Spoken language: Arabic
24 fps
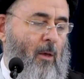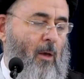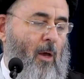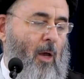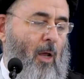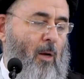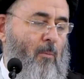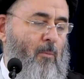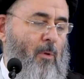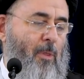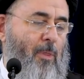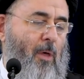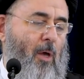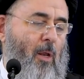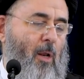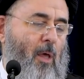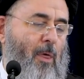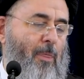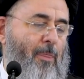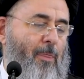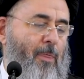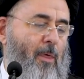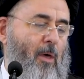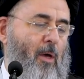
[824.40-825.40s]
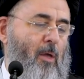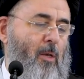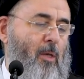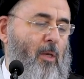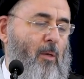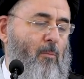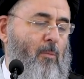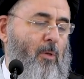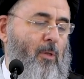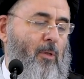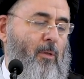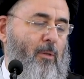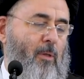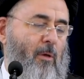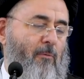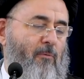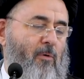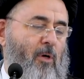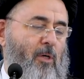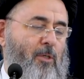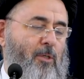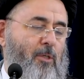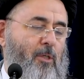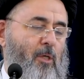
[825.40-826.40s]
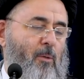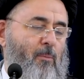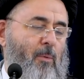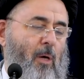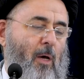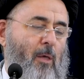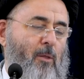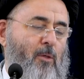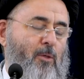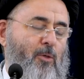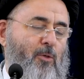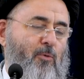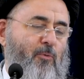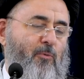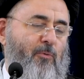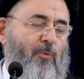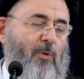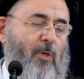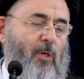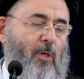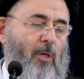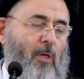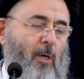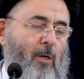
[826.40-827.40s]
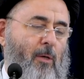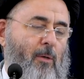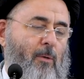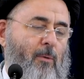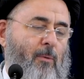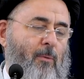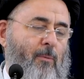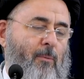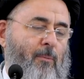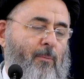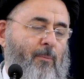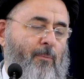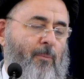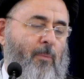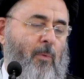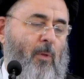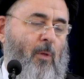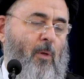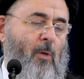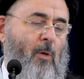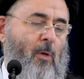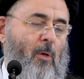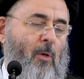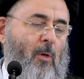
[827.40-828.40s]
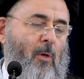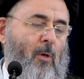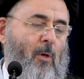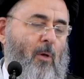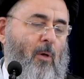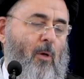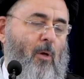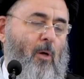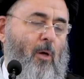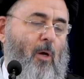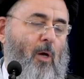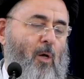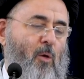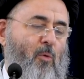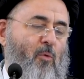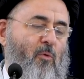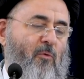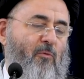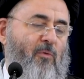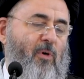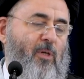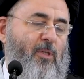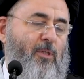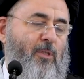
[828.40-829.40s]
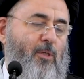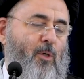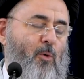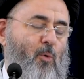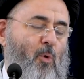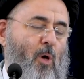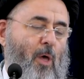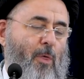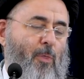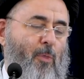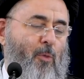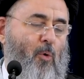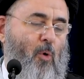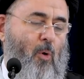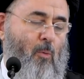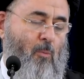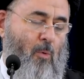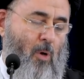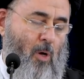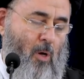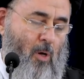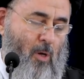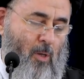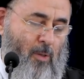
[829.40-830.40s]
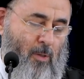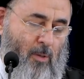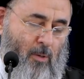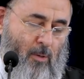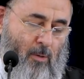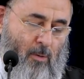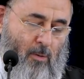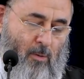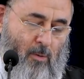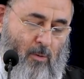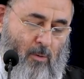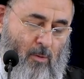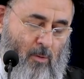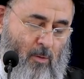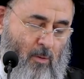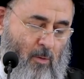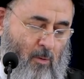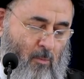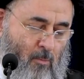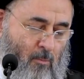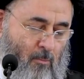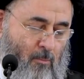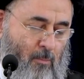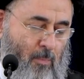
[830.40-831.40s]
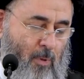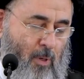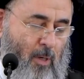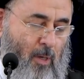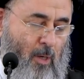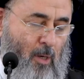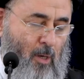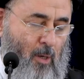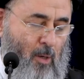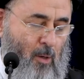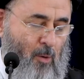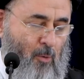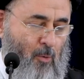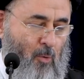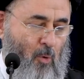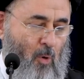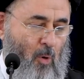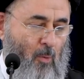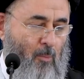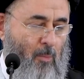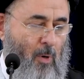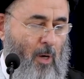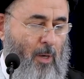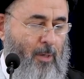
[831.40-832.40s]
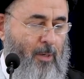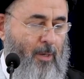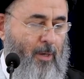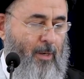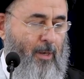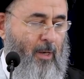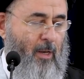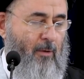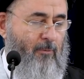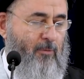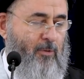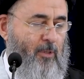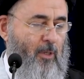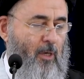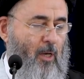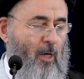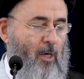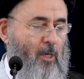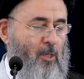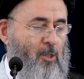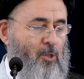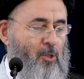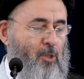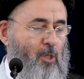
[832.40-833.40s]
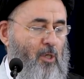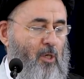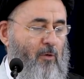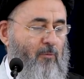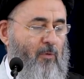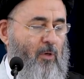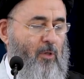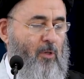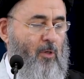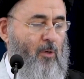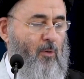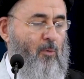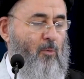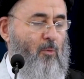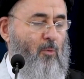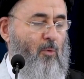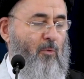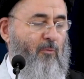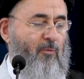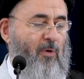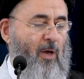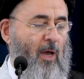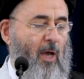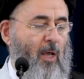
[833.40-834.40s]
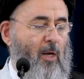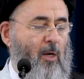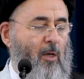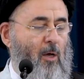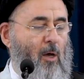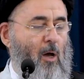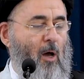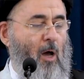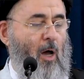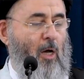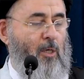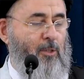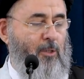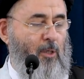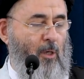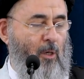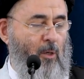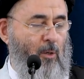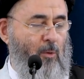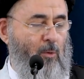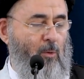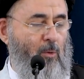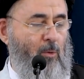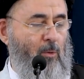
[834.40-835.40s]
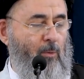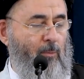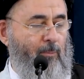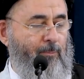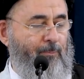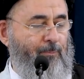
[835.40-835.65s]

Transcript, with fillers: المثال الثاني من تفاسير بعض الصوفية حيث فسروا الثعبان بثعبان النفس الآية الشريفة تقول فألقى عصاه